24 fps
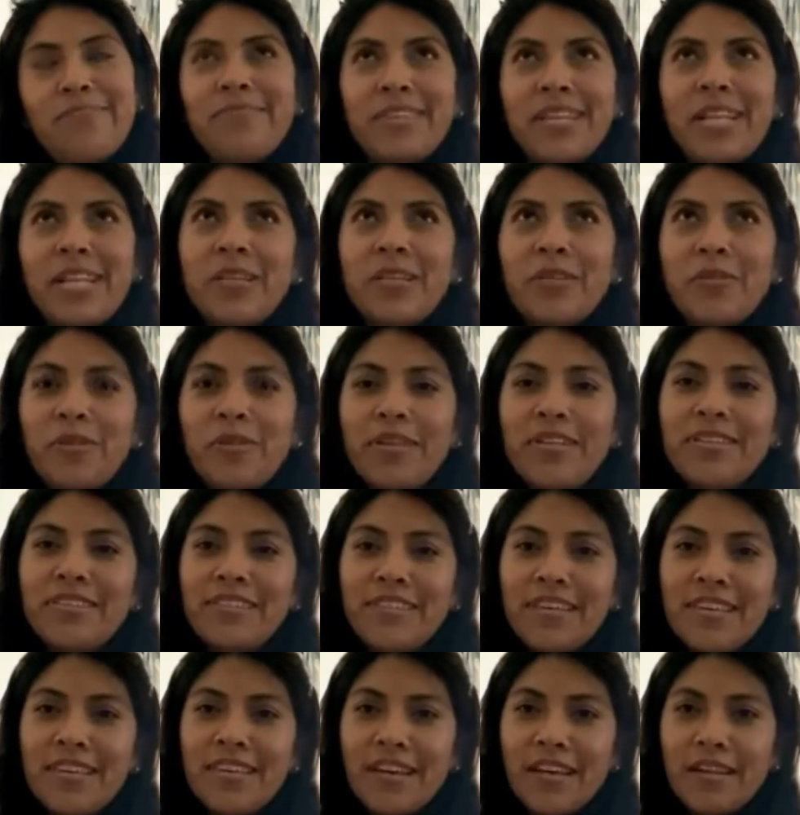trató de
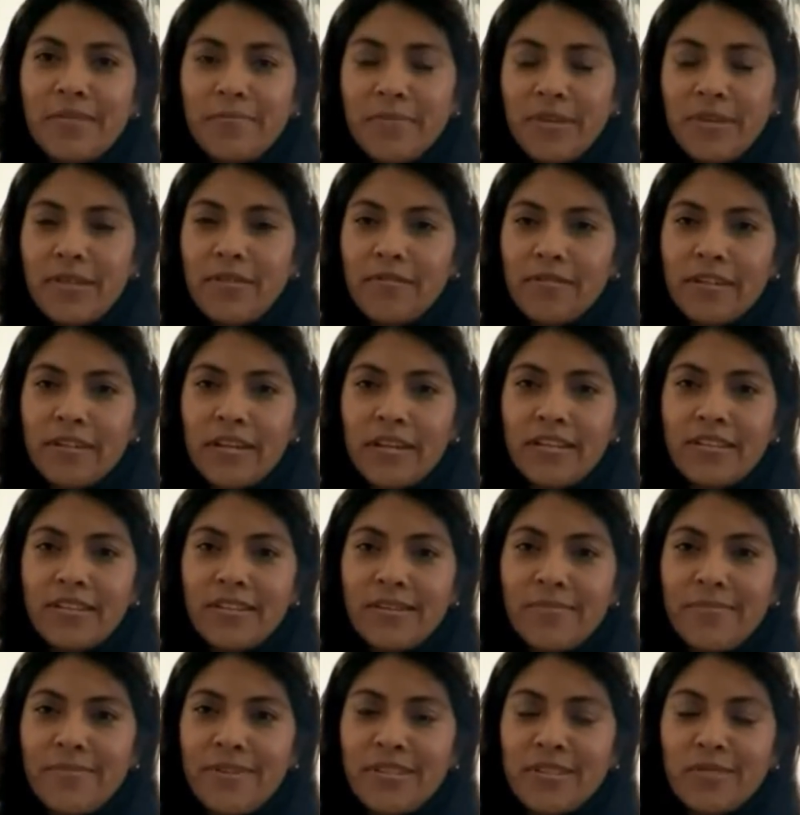enseñarme lo que
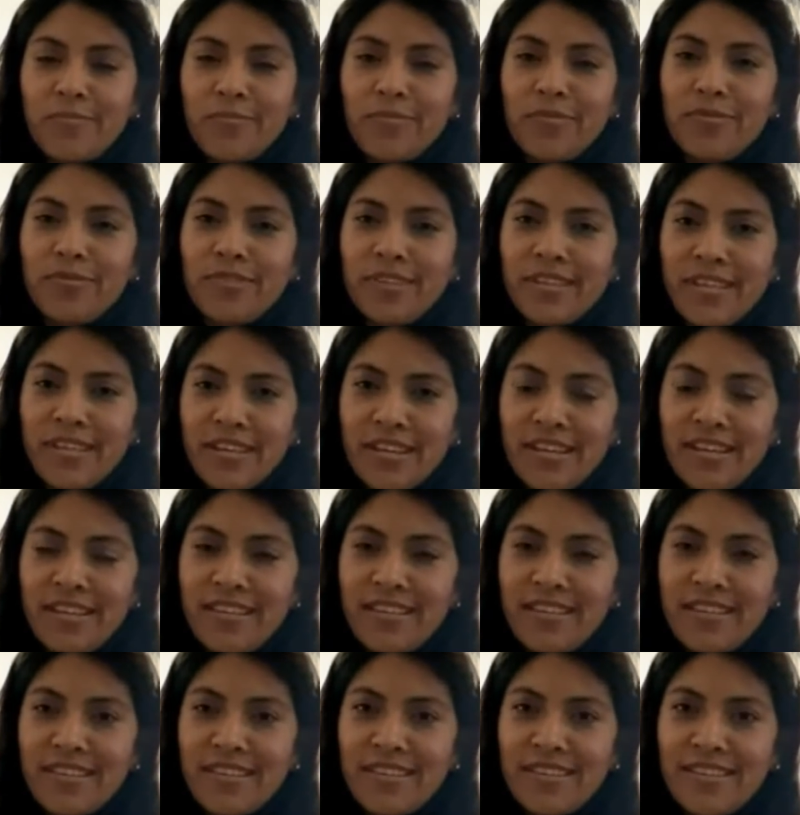ella más
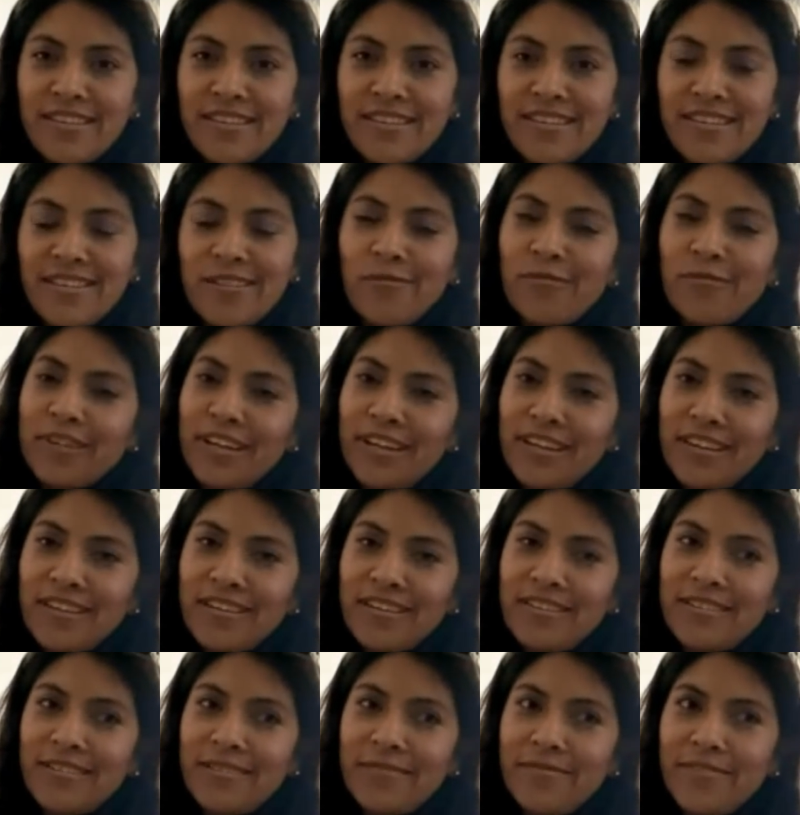podía, lo que
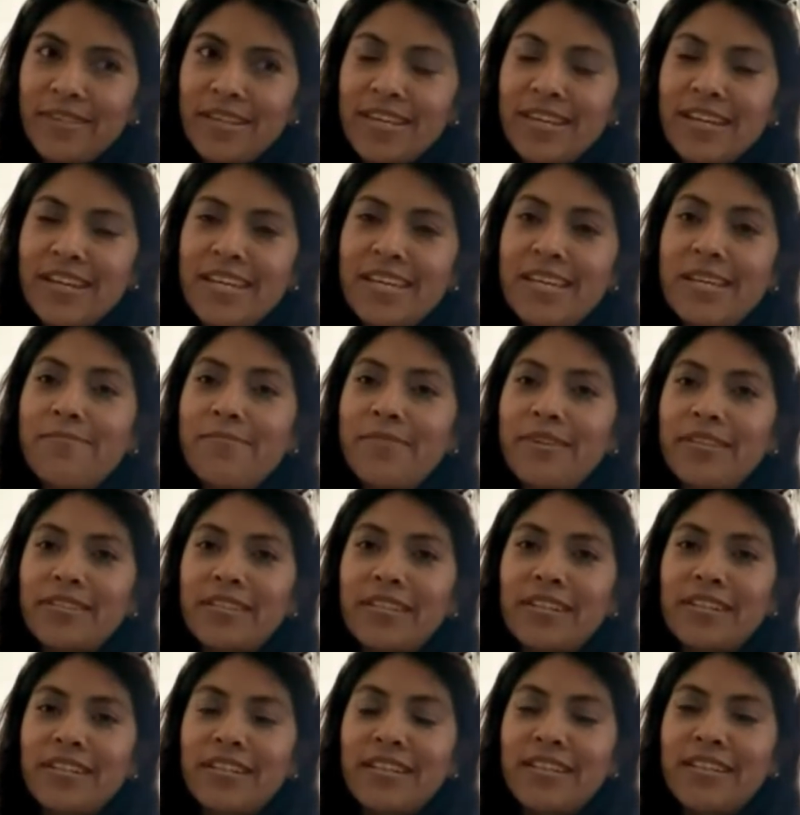ella sabía y
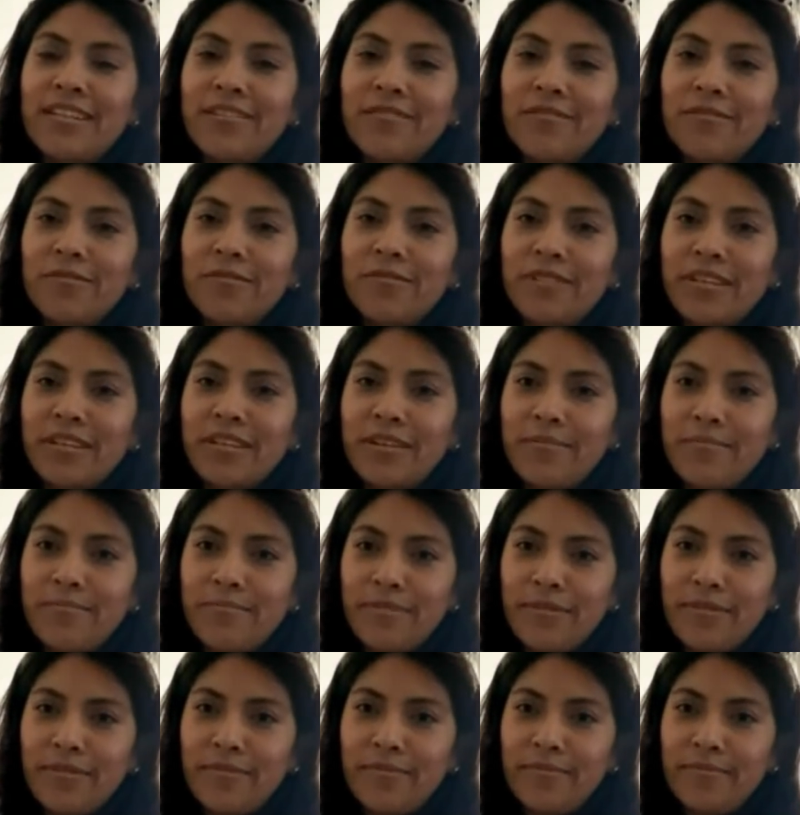más que nada con su
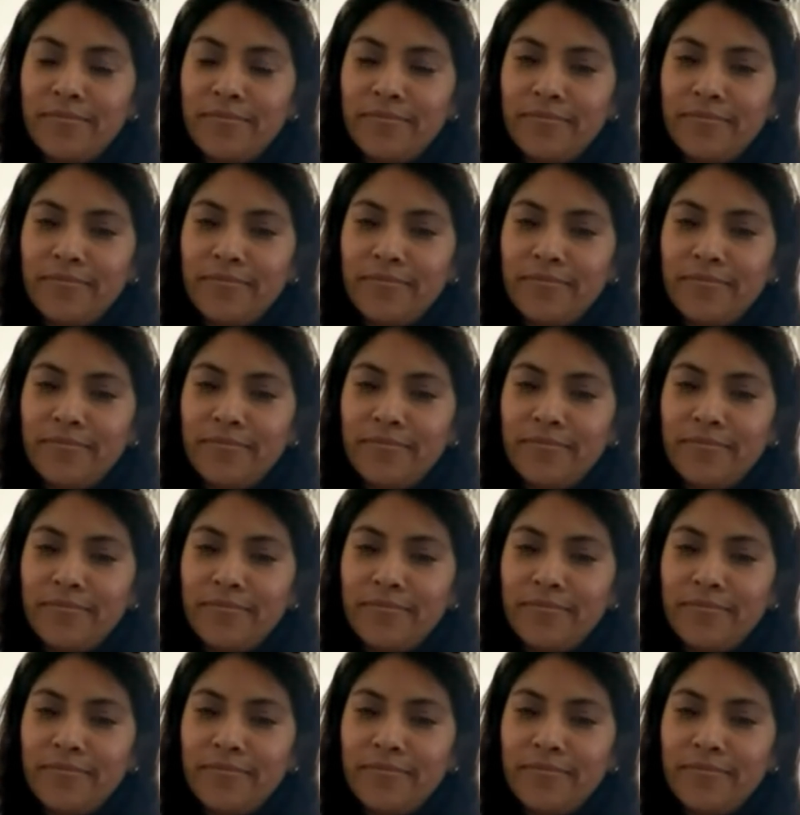ejemplo.